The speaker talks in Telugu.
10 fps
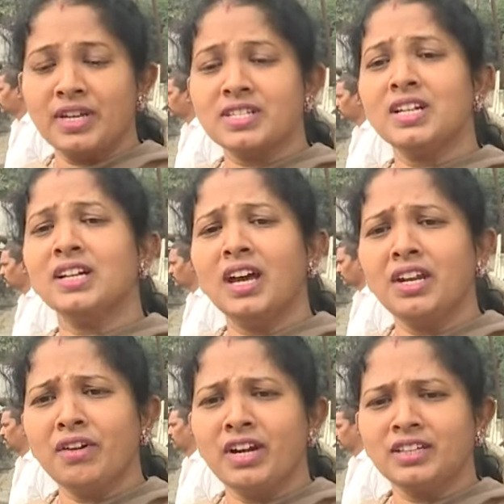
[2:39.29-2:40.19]
ప్రజలకు
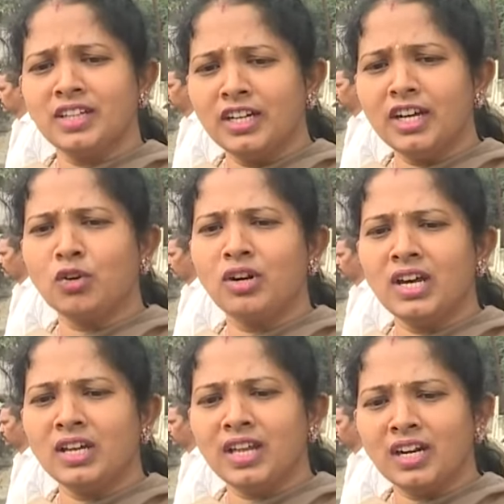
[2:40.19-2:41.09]
కానివ్వండి
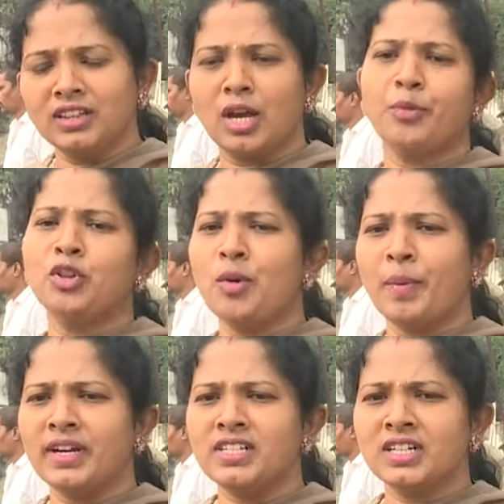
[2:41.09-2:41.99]
తెలియకుండా దాన్ని తప్పుదో
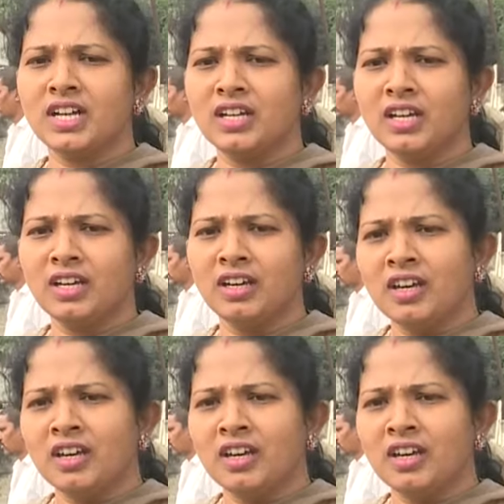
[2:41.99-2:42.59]
పట్టించడానికి